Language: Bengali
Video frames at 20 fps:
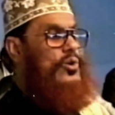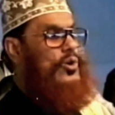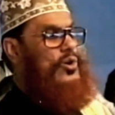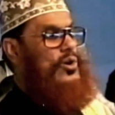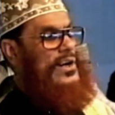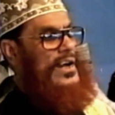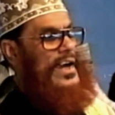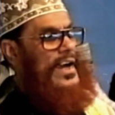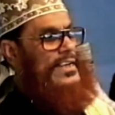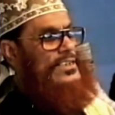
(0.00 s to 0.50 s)

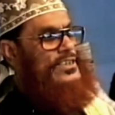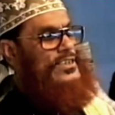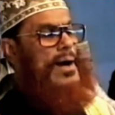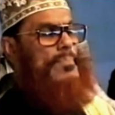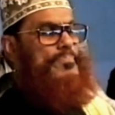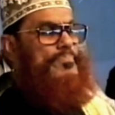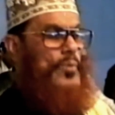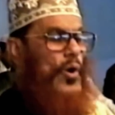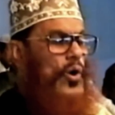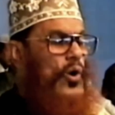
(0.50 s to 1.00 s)
করলে যা
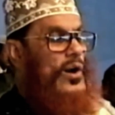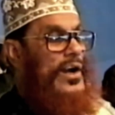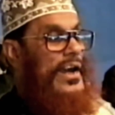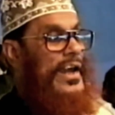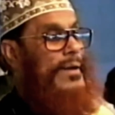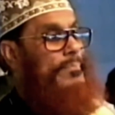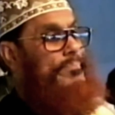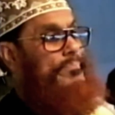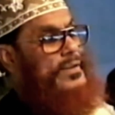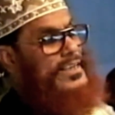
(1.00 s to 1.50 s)
পড়লে
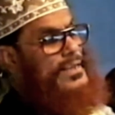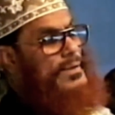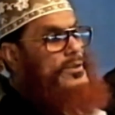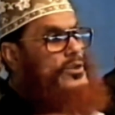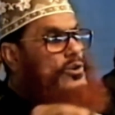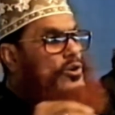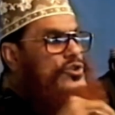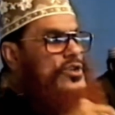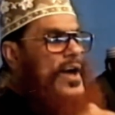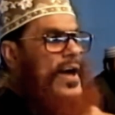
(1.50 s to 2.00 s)

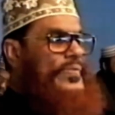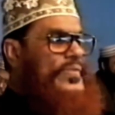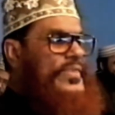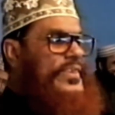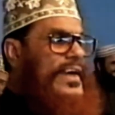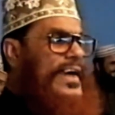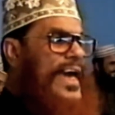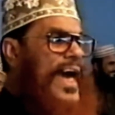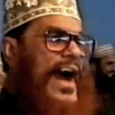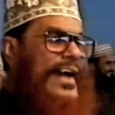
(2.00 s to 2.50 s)
পৃথিবীতেও
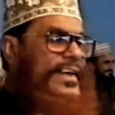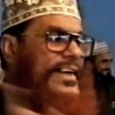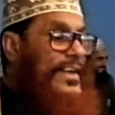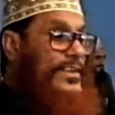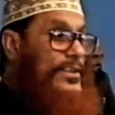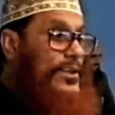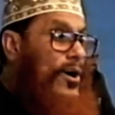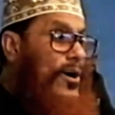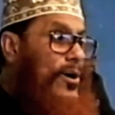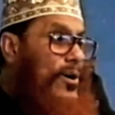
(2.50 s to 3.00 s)
শান্তি
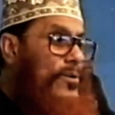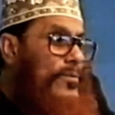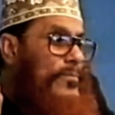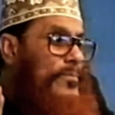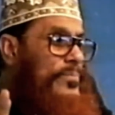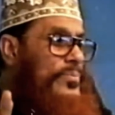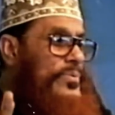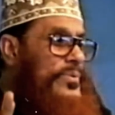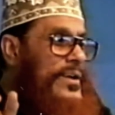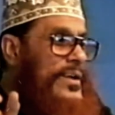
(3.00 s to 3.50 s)
আগেরাতেও
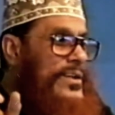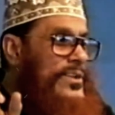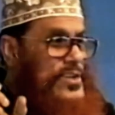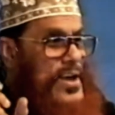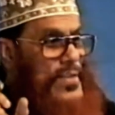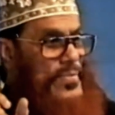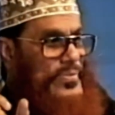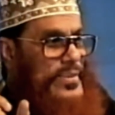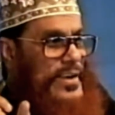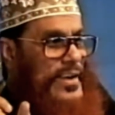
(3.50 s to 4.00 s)

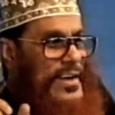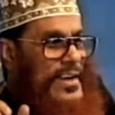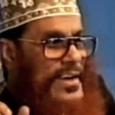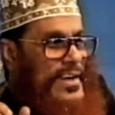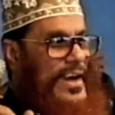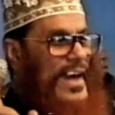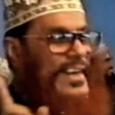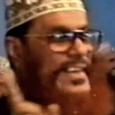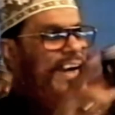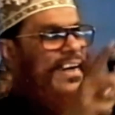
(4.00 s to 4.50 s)
শান্তি
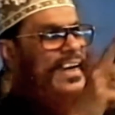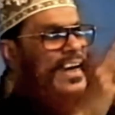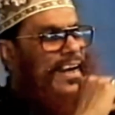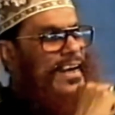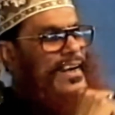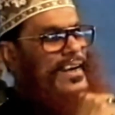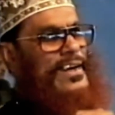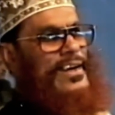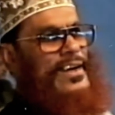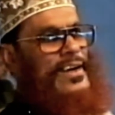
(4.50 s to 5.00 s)
এই দেখেন
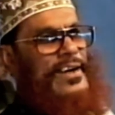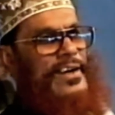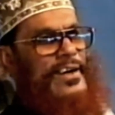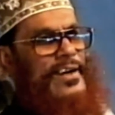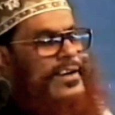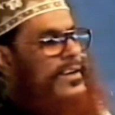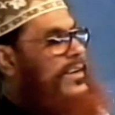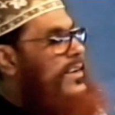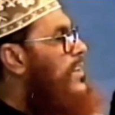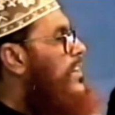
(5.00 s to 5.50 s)

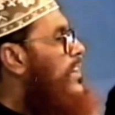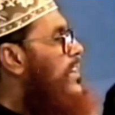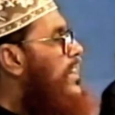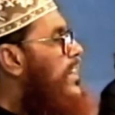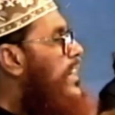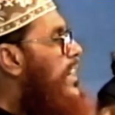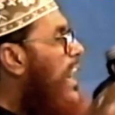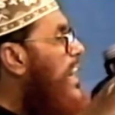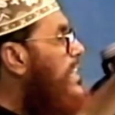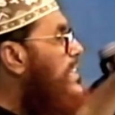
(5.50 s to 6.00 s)

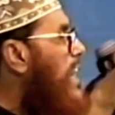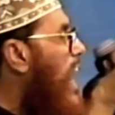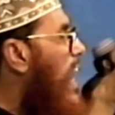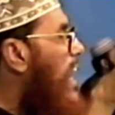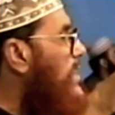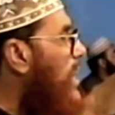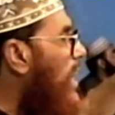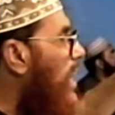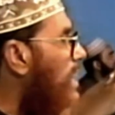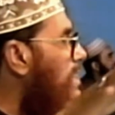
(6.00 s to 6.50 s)
এই যে
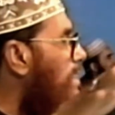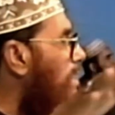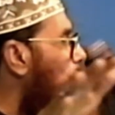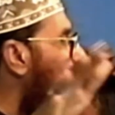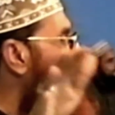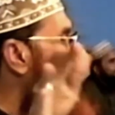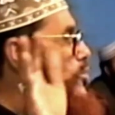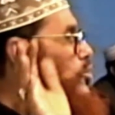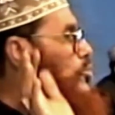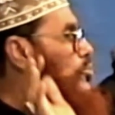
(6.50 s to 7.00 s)
হাজার হাজার
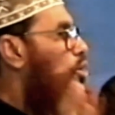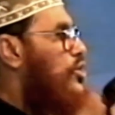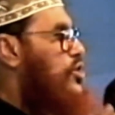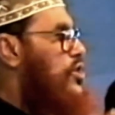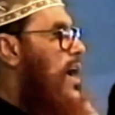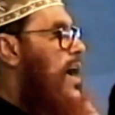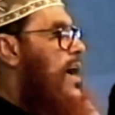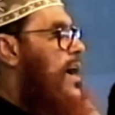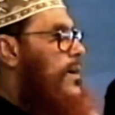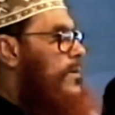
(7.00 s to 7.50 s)
মানুষ
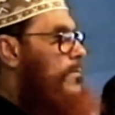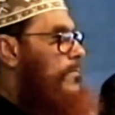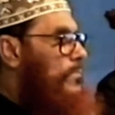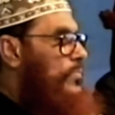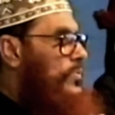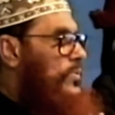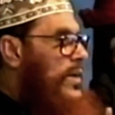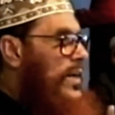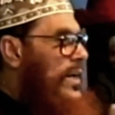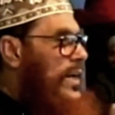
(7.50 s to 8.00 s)
বসা
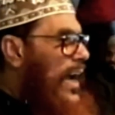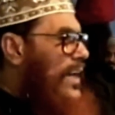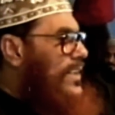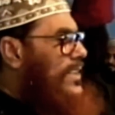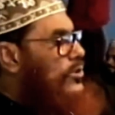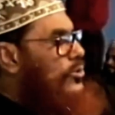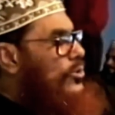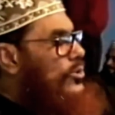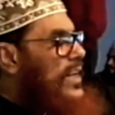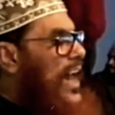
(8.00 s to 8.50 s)
এইটা
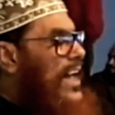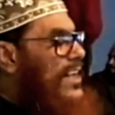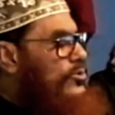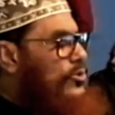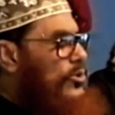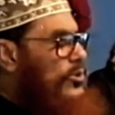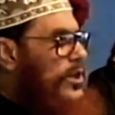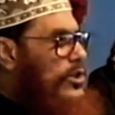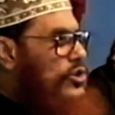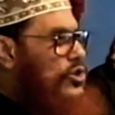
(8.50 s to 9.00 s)
যদি
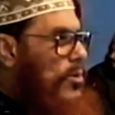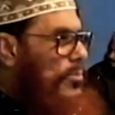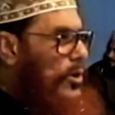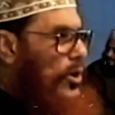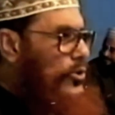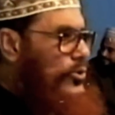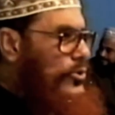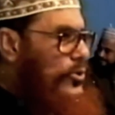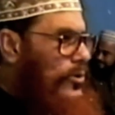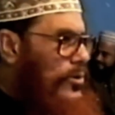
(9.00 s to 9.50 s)
রাজনৈতিক সভা
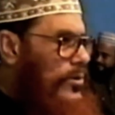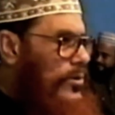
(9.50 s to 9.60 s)
হইতো